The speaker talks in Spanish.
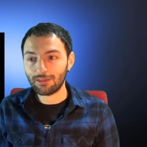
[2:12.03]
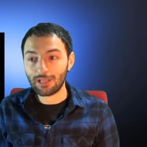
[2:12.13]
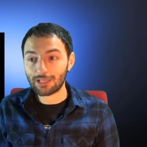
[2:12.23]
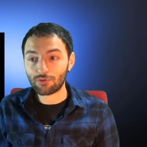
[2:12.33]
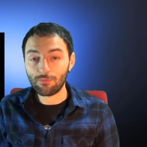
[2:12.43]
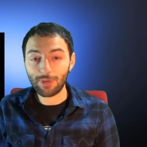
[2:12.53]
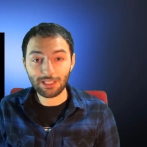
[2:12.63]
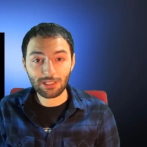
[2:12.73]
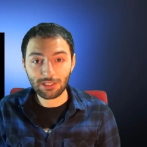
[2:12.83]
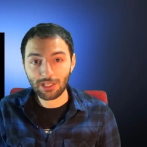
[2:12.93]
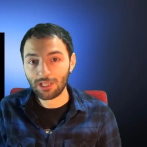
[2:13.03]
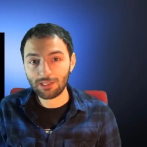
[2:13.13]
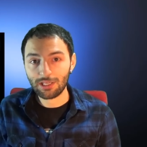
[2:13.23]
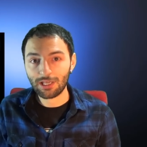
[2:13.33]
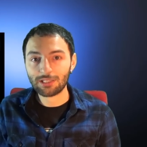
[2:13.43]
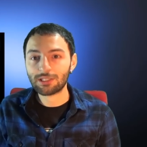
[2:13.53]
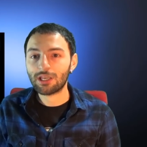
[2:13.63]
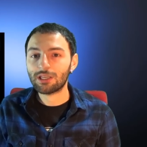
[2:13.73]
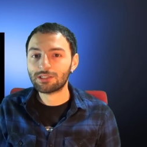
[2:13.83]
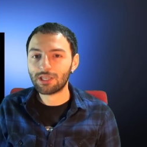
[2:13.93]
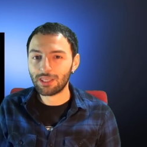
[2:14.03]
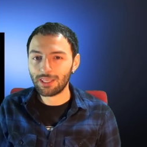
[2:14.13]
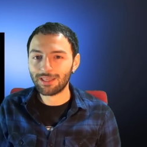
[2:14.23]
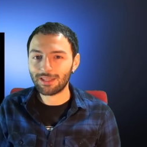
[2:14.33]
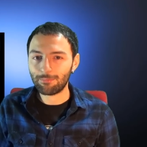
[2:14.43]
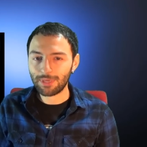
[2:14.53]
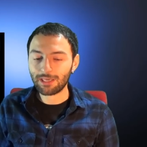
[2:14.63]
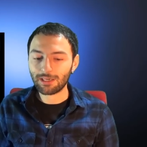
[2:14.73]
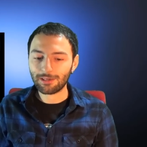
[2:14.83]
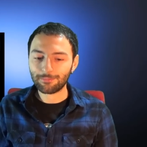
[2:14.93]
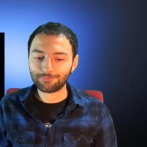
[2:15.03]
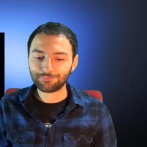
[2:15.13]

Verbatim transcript: de las compañías energéticas se irían a pique.